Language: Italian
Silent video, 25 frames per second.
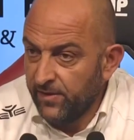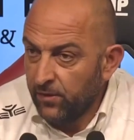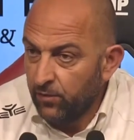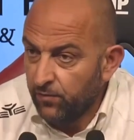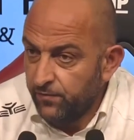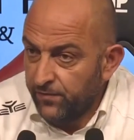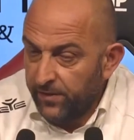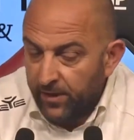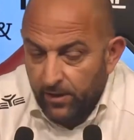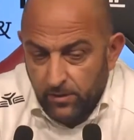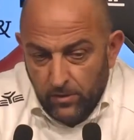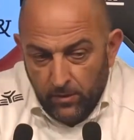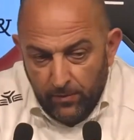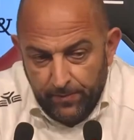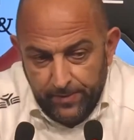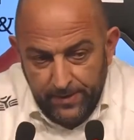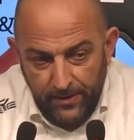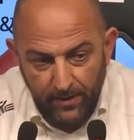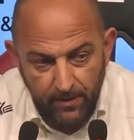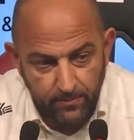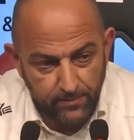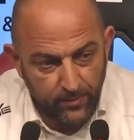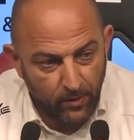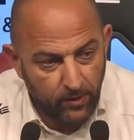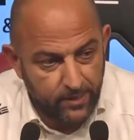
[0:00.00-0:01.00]
vado fiero per
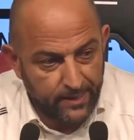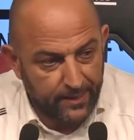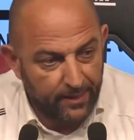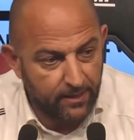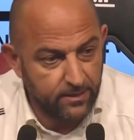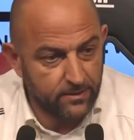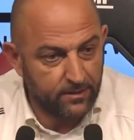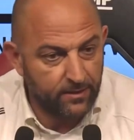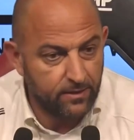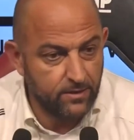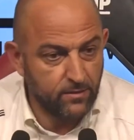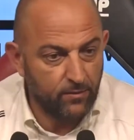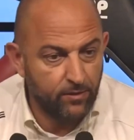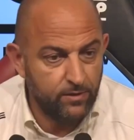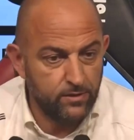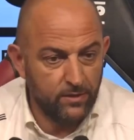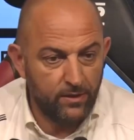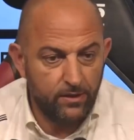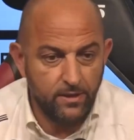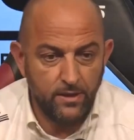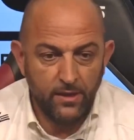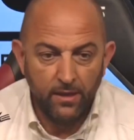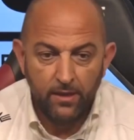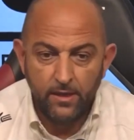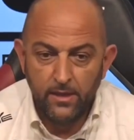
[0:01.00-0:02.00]
il mio carattere,
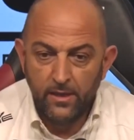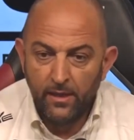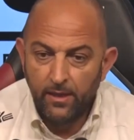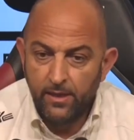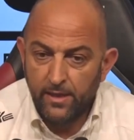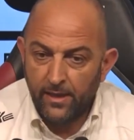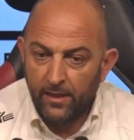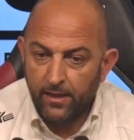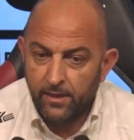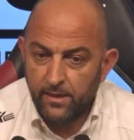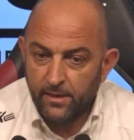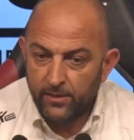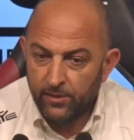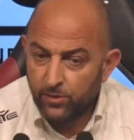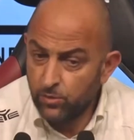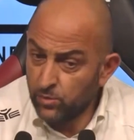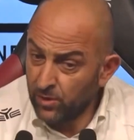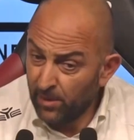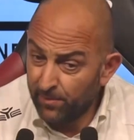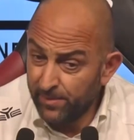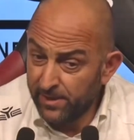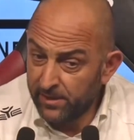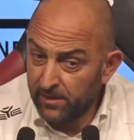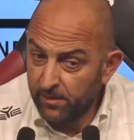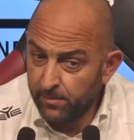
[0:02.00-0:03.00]
quindi eh,
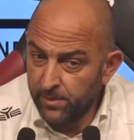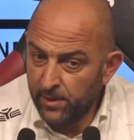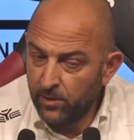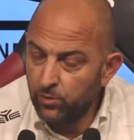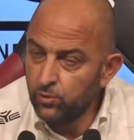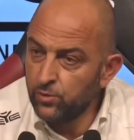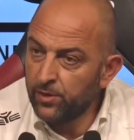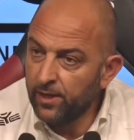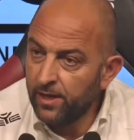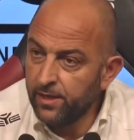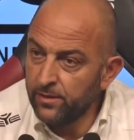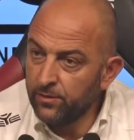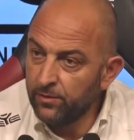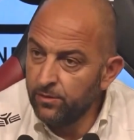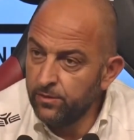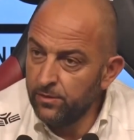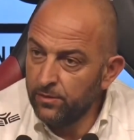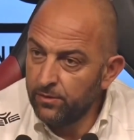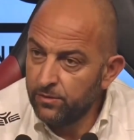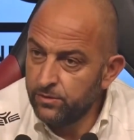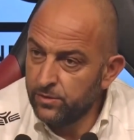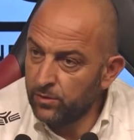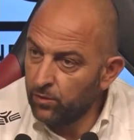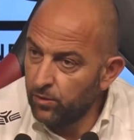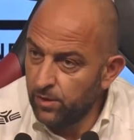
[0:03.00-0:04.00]
sicuramente mi ha
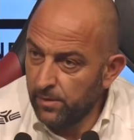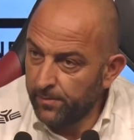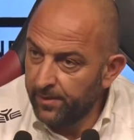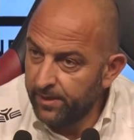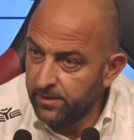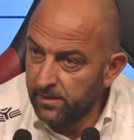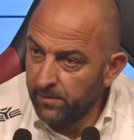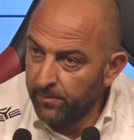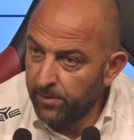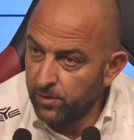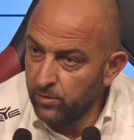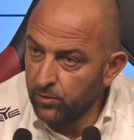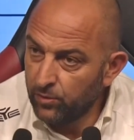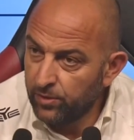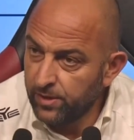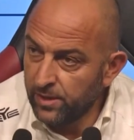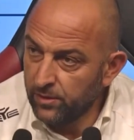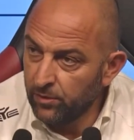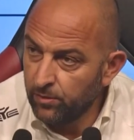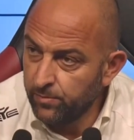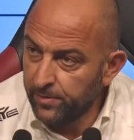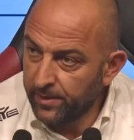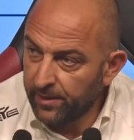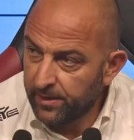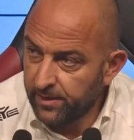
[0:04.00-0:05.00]
aiutato, sicuramente mi ha
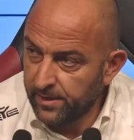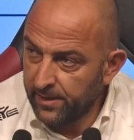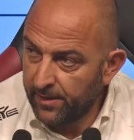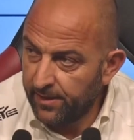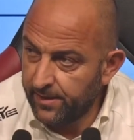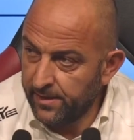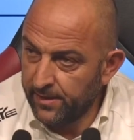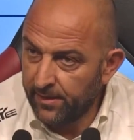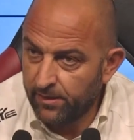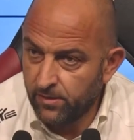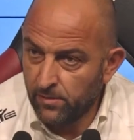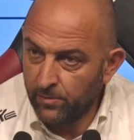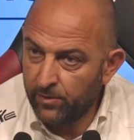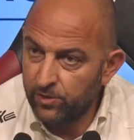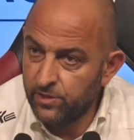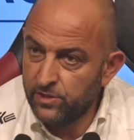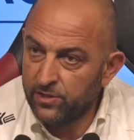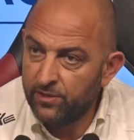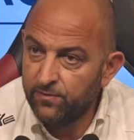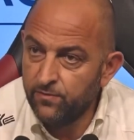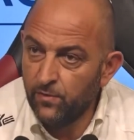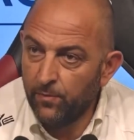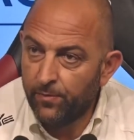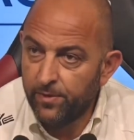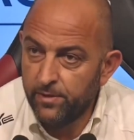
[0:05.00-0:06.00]
aiutato perché come
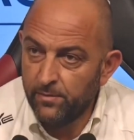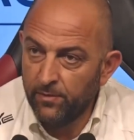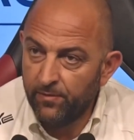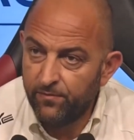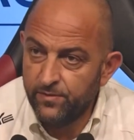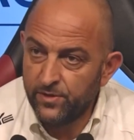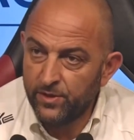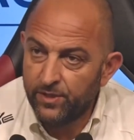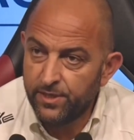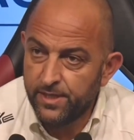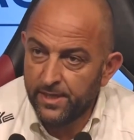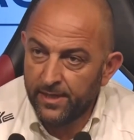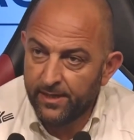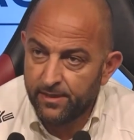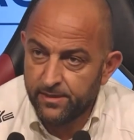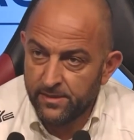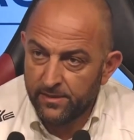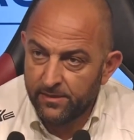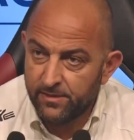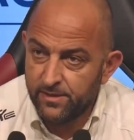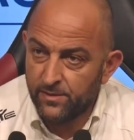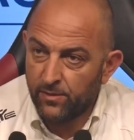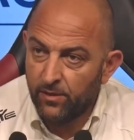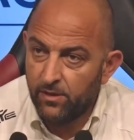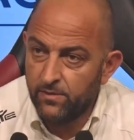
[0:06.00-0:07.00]
dicevo prima vincere a
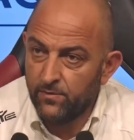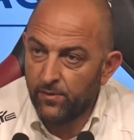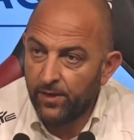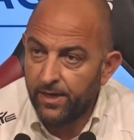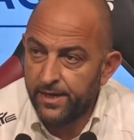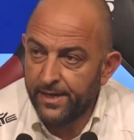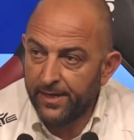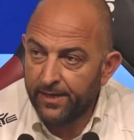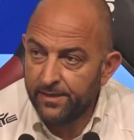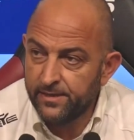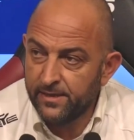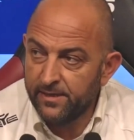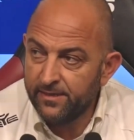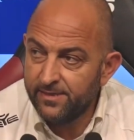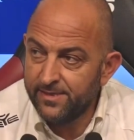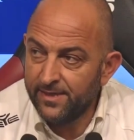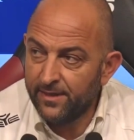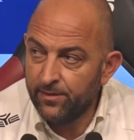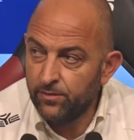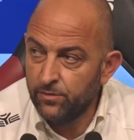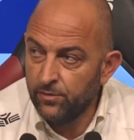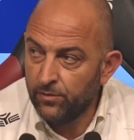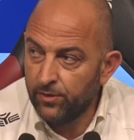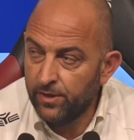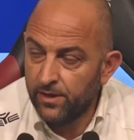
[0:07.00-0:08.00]
Catanzaro, lavorare a
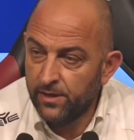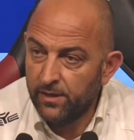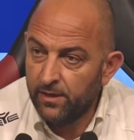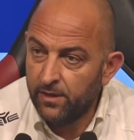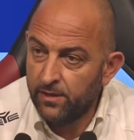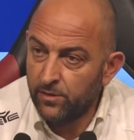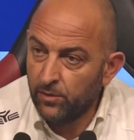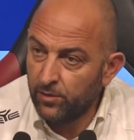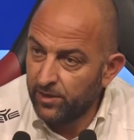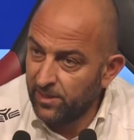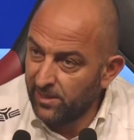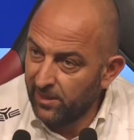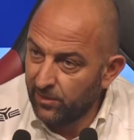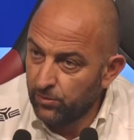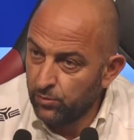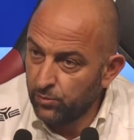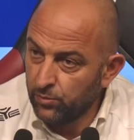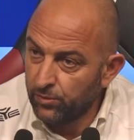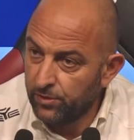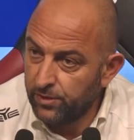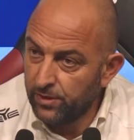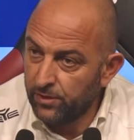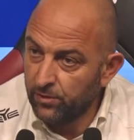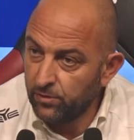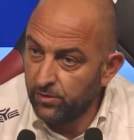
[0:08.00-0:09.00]
Catanzaro non è, non è da
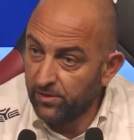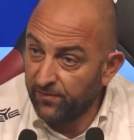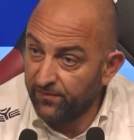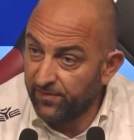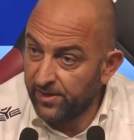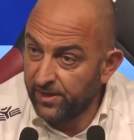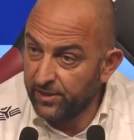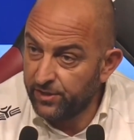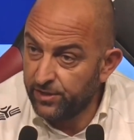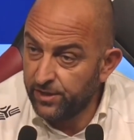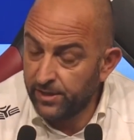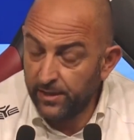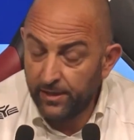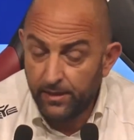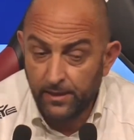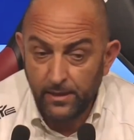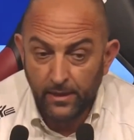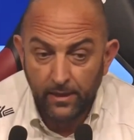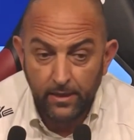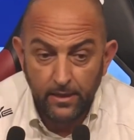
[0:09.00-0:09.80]
tutti, non è facile